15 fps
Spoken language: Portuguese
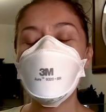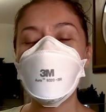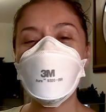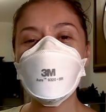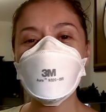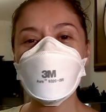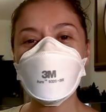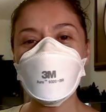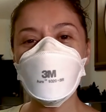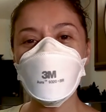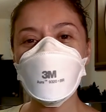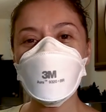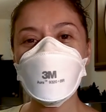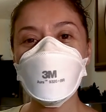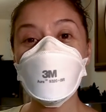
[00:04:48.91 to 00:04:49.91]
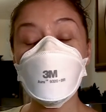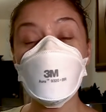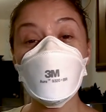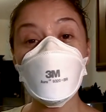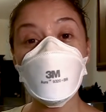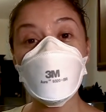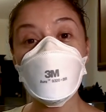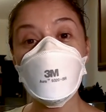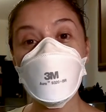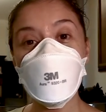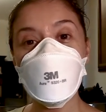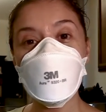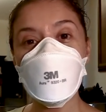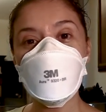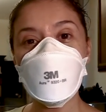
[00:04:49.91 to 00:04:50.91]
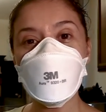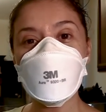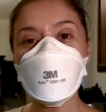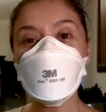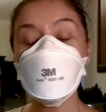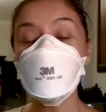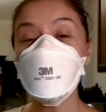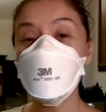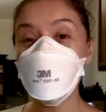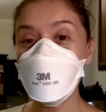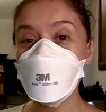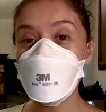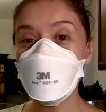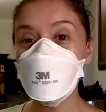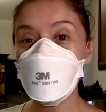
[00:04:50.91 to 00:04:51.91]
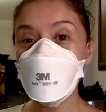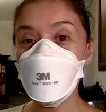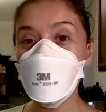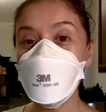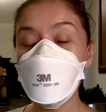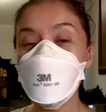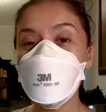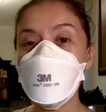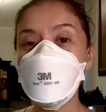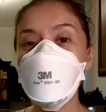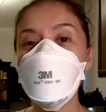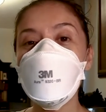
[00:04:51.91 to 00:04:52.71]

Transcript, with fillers: Essas nossas edições príncipes, do Guilherme de Almeida,